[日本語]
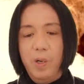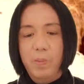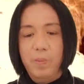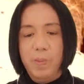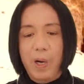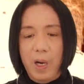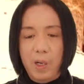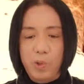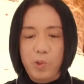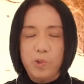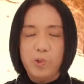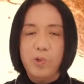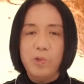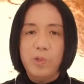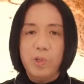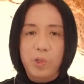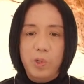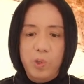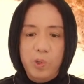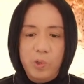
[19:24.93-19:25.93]
誠
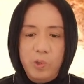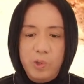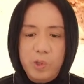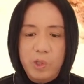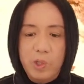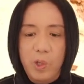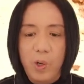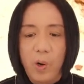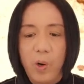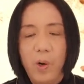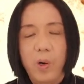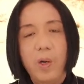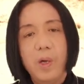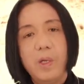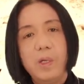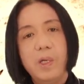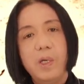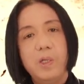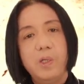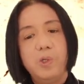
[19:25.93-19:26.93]
の友情、
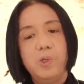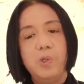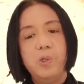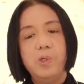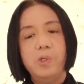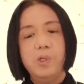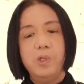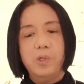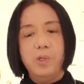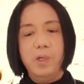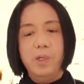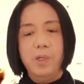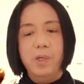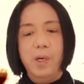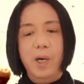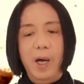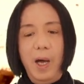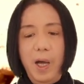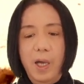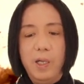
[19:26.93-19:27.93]
ね、純粋
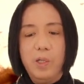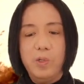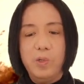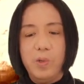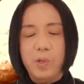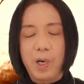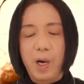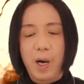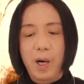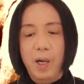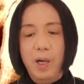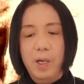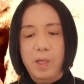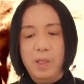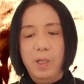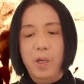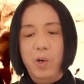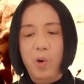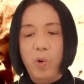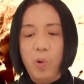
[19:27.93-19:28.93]
の愛とか、
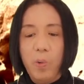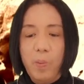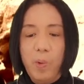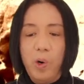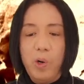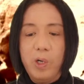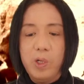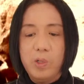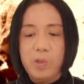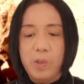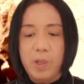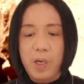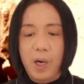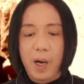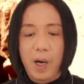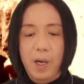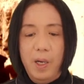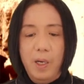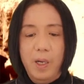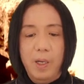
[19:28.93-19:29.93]
ね、思いと
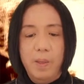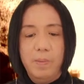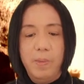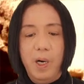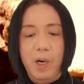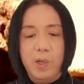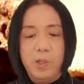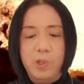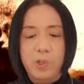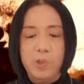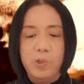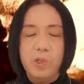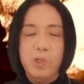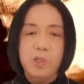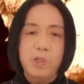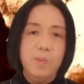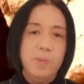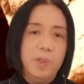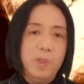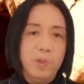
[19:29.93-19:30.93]
か、まあ、苦
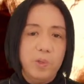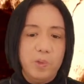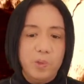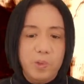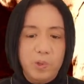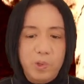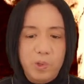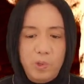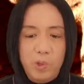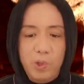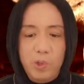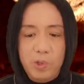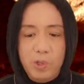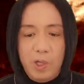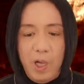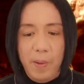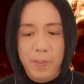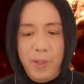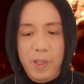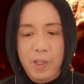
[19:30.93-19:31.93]
しみを取る
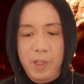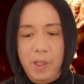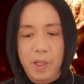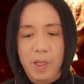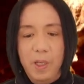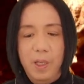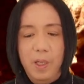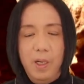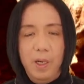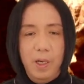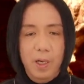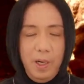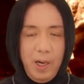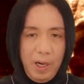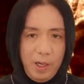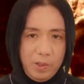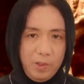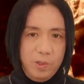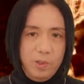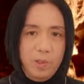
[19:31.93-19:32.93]
ために
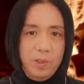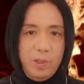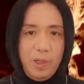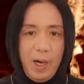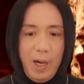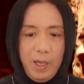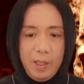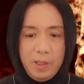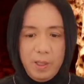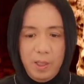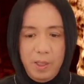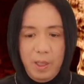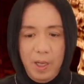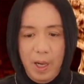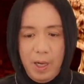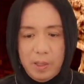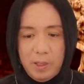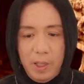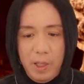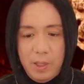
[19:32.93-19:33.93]
楽を相手に
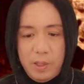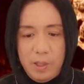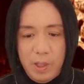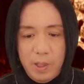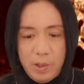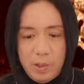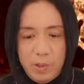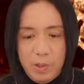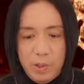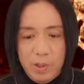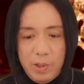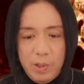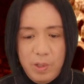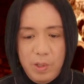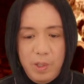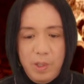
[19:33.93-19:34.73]
与えていく